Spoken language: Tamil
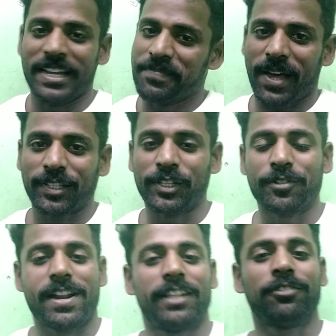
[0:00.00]
என்
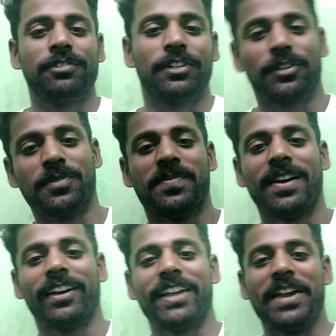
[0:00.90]
பாசத்திற்குரிய அனைத்து உள்ளவங்களுக்கும்
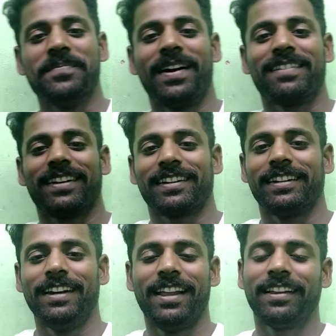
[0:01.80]
என்னுடைய அன்பான
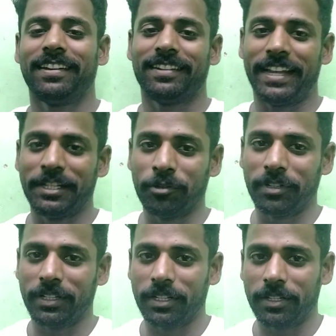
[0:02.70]
வணக்கங்கள் நைட்டு
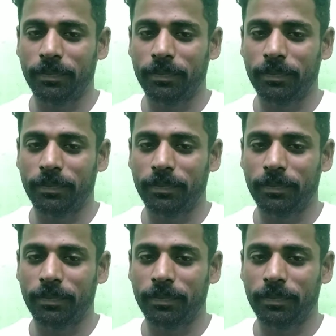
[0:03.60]
ஒரு